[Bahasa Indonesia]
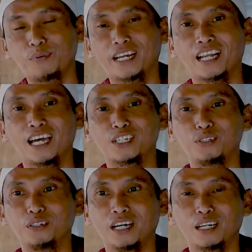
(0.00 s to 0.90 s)
panas
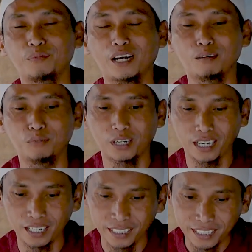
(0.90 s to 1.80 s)
juga tapi
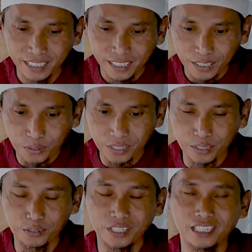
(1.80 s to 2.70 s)
alhamdulillah
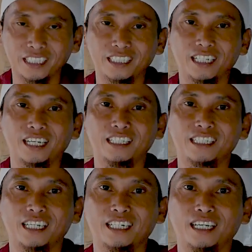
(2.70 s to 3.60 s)
ustadz-ustadz kita di
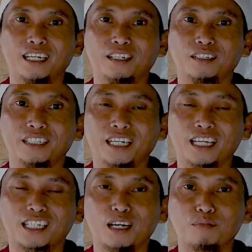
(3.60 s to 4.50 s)
sana
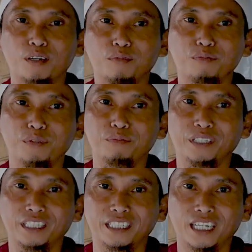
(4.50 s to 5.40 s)
dengan sabar
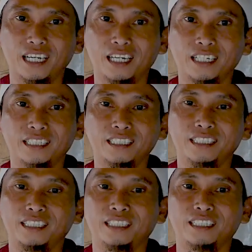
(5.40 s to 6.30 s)
membimbing kita.
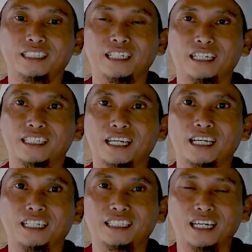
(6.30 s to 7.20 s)
Dari
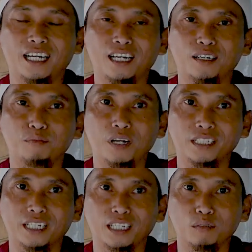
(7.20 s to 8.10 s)
sana kita
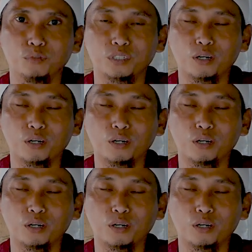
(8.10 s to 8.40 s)
belajar ilmu